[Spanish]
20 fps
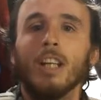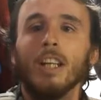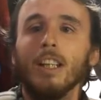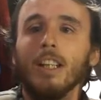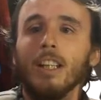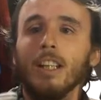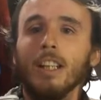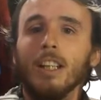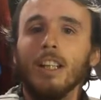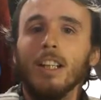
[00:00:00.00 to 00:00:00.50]

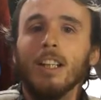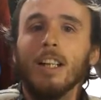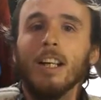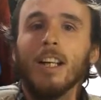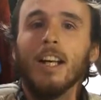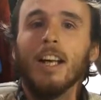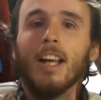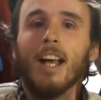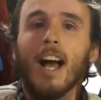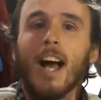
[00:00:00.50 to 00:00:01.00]
y
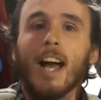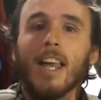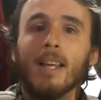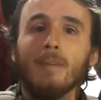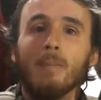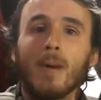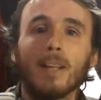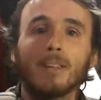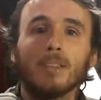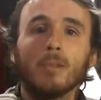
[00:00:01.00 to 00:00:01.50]

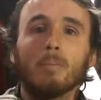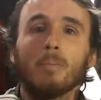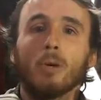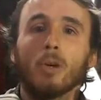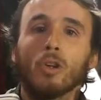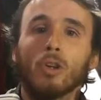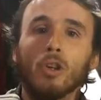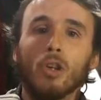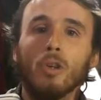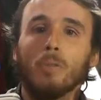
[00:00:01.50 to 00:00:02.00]
además
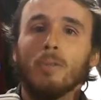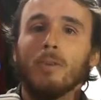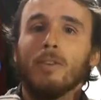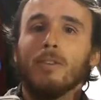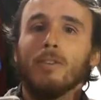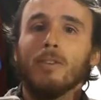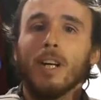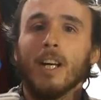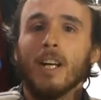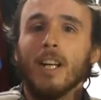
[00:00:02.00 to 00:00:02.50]
por cómo
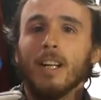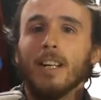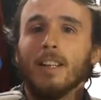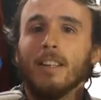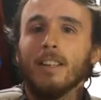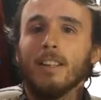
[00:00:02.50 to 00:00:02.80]
fue